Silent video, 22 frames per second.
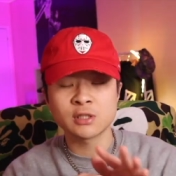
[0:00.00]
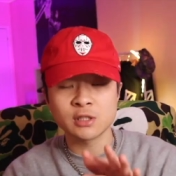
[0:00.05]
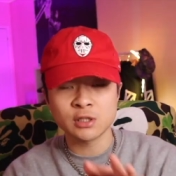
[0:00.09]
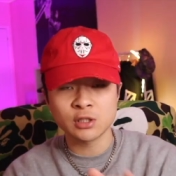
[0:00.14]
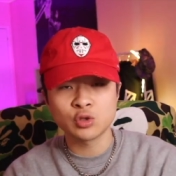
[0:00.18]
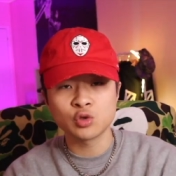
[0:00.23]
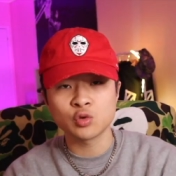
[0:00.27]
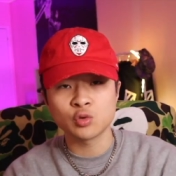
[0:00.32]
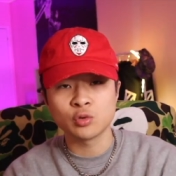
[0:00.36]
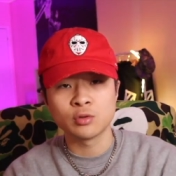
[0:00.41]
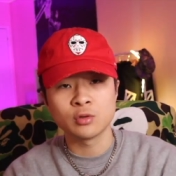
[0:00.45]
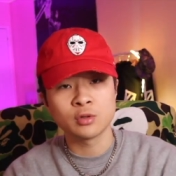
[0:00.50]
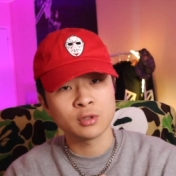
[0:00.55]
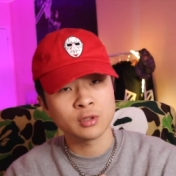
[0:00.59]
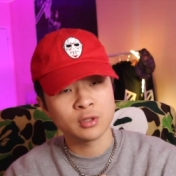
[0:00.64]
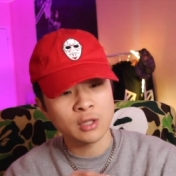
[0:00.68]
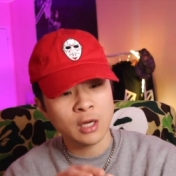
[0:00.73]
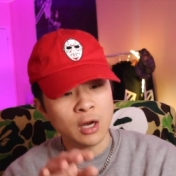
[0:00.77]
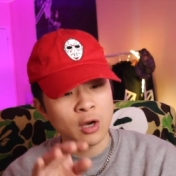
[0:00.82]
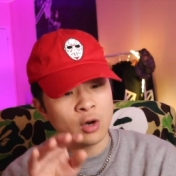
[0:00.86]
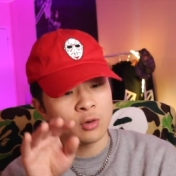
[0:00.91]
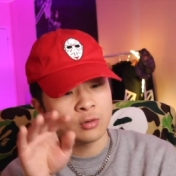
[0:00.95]
基础，
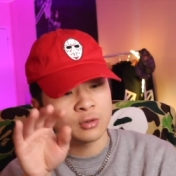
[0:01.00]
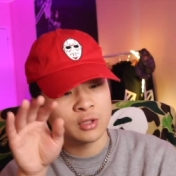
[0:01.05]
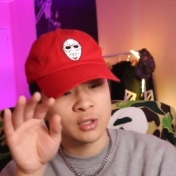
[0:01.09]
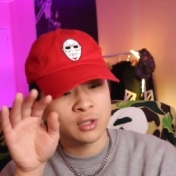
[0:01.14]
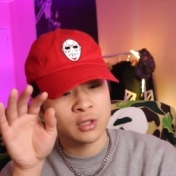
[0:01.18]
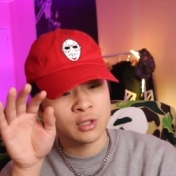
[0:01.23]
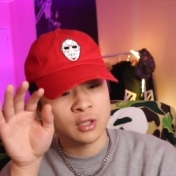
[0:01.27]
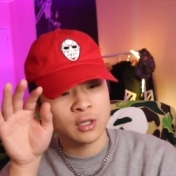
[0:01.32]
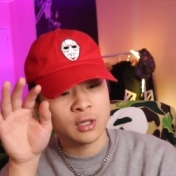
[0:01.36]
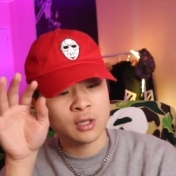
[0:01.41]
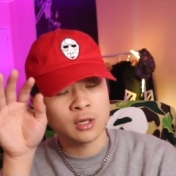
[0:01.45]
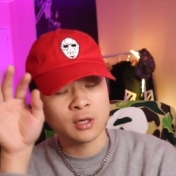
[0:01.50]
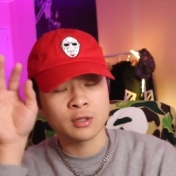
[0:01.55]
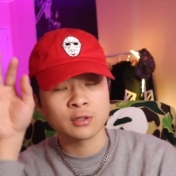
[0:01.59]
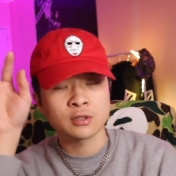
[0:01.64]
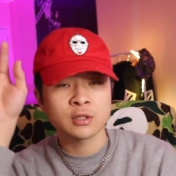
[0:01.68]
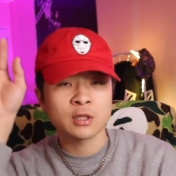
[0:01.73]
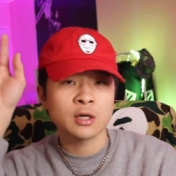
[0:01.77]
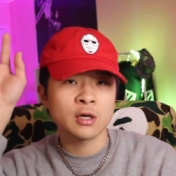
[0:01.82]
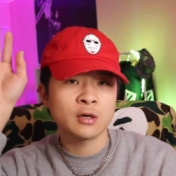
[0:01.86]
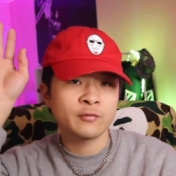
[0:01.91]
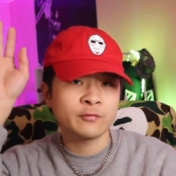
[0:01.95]
然后你的
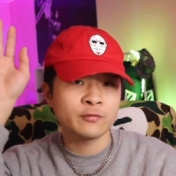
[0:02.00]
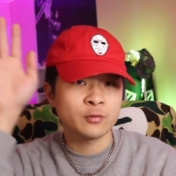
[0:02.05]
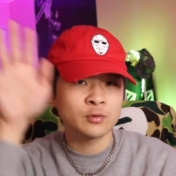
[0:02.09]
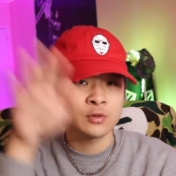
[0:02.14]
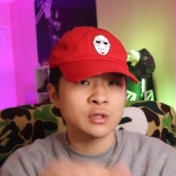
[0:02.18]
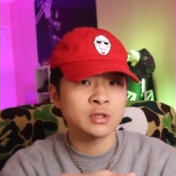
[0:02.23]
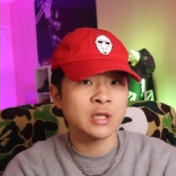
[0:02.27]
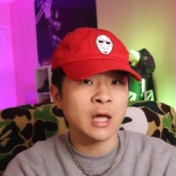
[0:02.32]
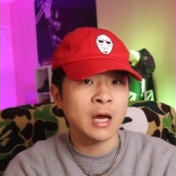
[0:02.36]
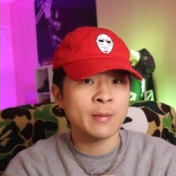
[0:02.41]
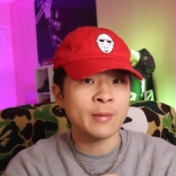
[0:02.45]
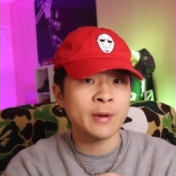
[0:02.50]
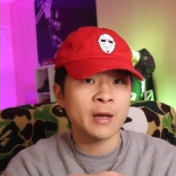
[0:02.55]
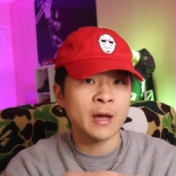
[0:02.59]
这个服饰搭